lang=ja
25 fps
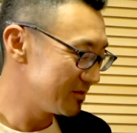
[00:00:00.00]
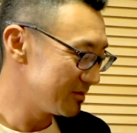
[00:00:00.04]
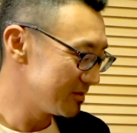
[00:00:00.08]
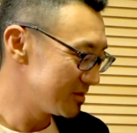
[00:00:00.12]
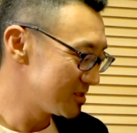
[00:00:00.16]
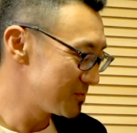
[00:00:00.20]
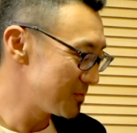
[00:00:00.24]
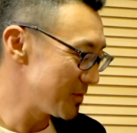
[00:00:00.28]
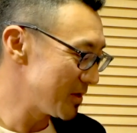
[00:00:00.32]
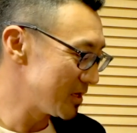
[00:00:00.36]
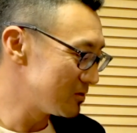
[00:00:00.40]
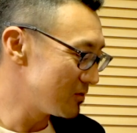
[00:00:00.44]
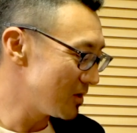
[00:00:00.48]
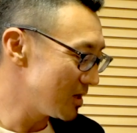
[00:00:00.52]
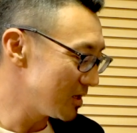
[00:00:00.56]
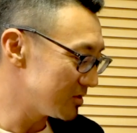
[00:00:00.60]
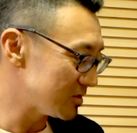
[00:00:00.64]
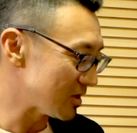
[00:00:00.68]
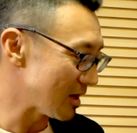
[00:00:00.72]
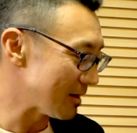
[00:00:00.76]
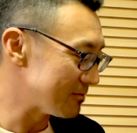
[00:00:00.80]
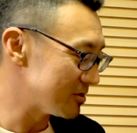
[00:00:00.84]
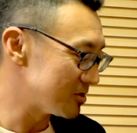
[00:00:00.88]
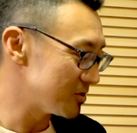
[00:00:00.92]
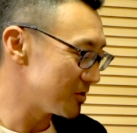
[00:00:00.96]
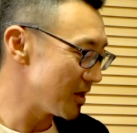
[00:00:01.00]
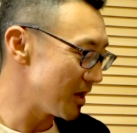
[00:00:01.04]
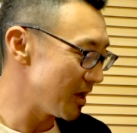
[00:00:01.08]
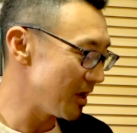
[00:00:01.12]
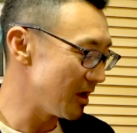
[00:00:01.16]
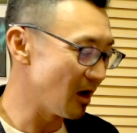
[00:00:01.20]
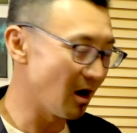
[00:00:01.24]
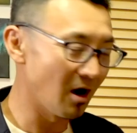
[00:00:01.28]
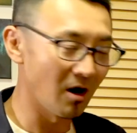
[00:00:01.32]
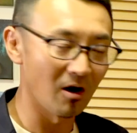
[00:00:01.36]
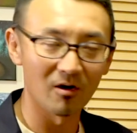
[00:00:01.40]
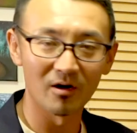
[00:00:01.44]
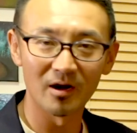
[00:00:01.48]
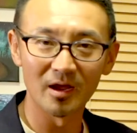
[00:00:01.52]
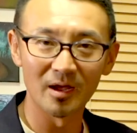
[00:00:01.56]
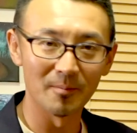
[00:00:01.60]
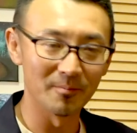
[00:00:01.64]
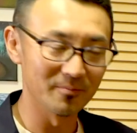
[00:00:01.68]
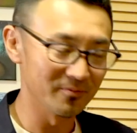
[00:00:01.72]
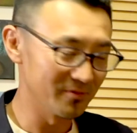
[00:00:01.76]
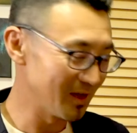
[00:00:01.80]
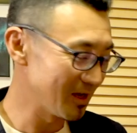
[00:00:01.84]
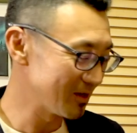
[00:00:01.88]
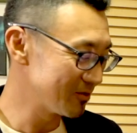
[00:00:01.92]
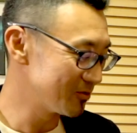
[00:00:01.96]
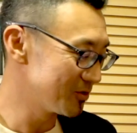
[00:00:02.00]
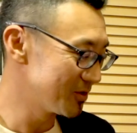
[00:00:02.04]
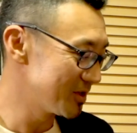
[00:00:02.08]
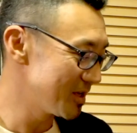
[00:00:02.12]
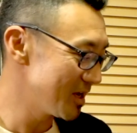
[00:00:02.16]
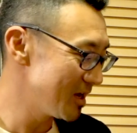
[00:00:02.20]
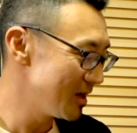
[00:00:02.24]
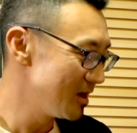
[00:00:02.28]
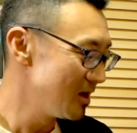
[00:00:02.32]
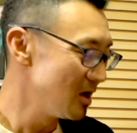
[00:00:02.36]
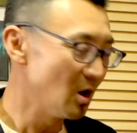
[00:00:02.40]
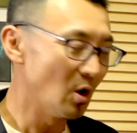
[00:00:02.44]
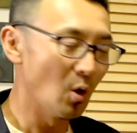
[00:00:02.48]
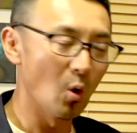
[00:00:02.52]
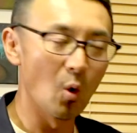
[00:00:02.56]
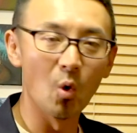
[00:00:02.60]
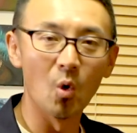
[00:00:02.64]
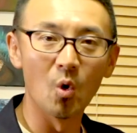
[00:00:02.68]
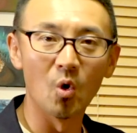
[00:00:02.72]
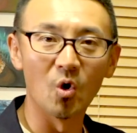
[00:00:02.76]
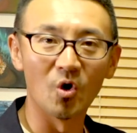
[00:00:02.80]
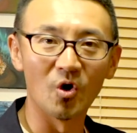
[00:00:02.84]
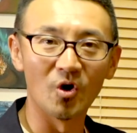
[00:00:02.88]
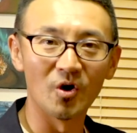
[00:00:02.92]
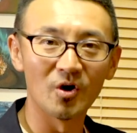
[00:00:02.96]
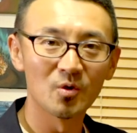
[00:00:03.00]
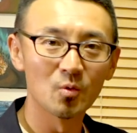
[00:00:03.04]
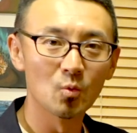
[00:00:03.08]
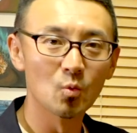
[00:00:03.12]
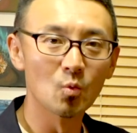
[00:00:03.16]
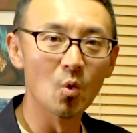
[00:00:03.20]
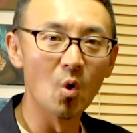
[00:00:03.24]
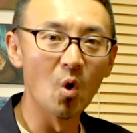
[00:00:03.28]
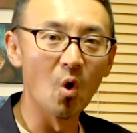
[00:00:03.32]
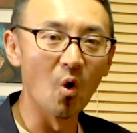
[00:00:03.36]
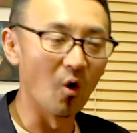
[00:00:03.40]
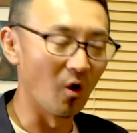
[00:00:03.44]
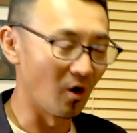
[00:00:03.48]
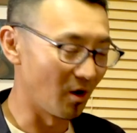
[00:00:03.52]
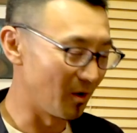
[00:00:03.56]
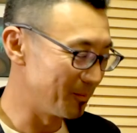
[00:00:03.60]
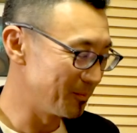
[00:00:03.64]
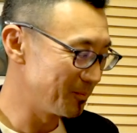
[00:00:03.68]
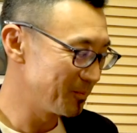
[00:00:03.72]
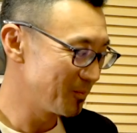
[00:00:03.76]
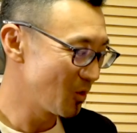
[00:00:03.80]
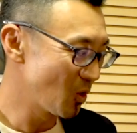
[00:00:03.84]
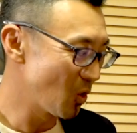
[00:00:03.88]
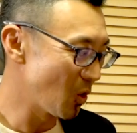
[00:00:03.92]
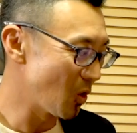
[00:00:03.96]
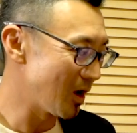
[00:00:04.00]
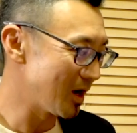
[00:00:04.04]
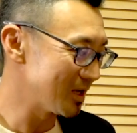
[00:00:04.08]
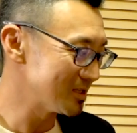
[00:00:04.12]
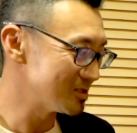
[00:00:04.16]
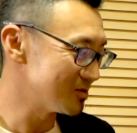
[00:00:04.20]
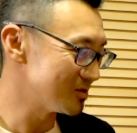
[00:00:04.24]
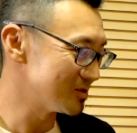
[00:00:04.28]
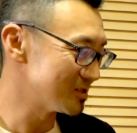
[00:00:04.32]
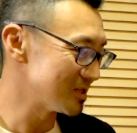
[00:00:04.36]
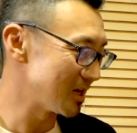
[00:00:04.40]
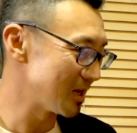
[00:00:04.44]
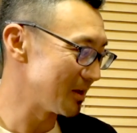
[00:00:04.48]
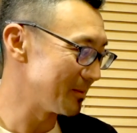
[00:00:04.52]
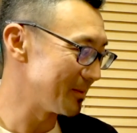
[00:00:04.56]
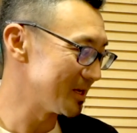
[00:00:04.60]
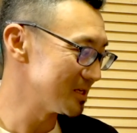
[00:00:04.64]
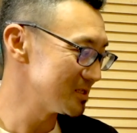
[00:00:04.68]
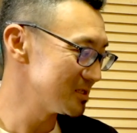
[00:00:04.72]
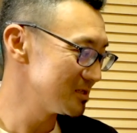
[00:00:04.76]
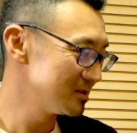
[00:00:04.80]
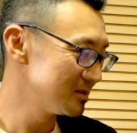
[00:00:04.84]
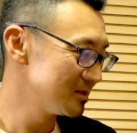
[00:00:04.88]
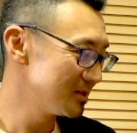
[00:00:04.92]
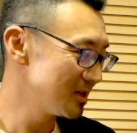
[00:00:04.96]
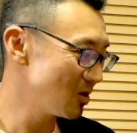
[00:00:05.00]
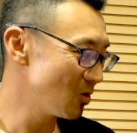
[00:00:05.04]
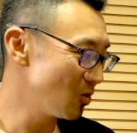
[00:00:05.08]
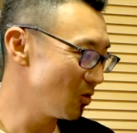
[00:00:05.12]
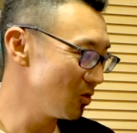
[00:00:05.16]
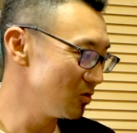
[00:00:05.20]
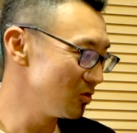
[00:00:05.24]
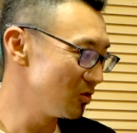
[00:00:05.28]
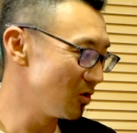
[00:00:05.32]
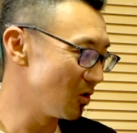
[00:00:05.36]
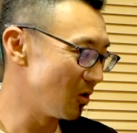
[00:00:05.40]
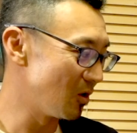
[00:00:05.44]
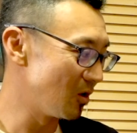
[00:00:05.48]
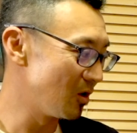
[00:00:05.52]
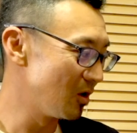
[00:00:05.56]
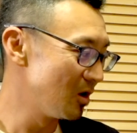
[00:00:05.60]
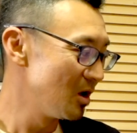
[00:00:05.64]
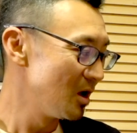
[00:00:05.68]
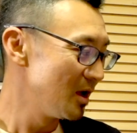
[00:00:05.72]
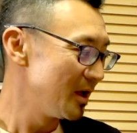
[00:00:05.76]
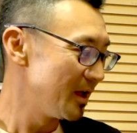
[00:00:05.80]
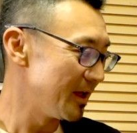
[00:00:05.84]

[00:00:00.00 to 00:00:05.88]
スペルは warm なので or warm こう発音されますで今度、